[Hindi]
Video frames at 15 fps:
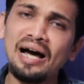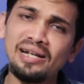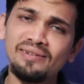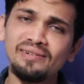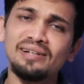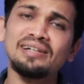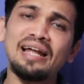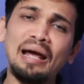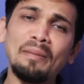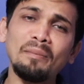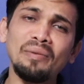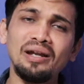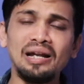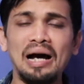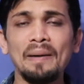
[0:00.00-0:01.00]
आने वाले टाइम
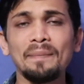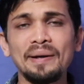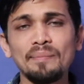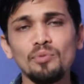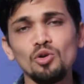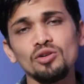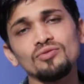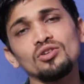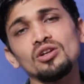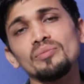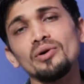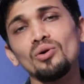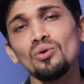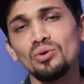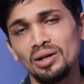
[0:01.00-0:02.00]
में ना आपके पोर्टफोलियो
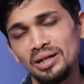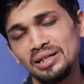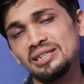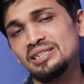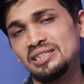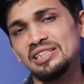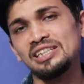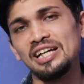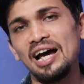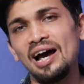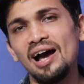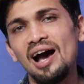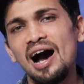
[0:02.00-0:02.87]
में होना ही चाहिए